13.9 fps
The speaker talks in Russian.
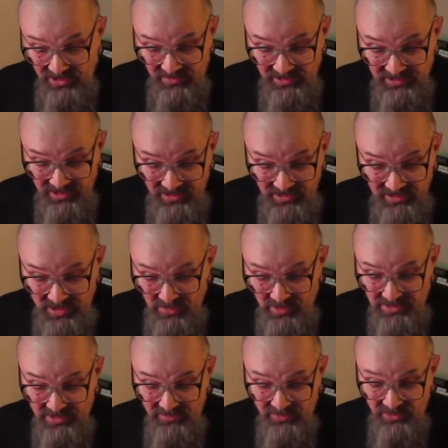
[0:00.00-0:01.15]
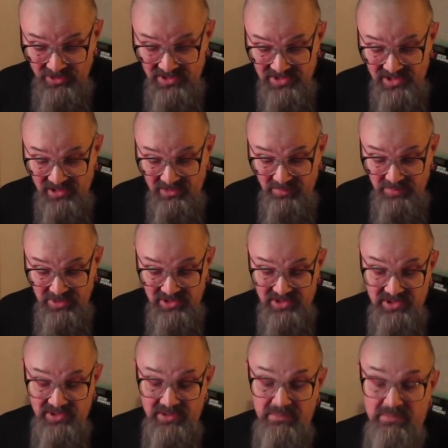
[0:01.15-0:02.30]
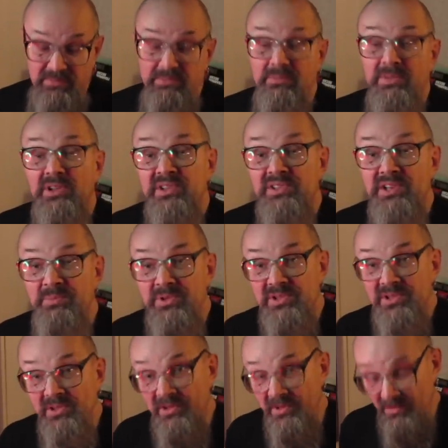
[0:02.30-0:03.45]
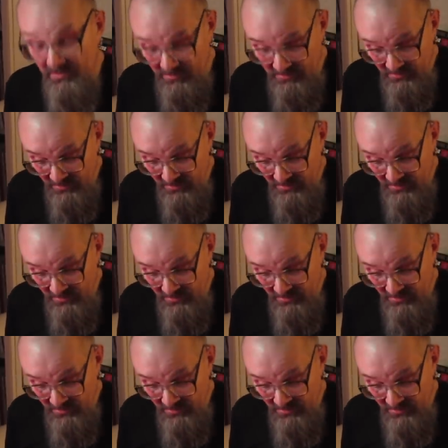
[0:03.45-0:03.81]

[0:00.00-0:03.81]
не хватало, да, Waiting for the Sun песня – была записана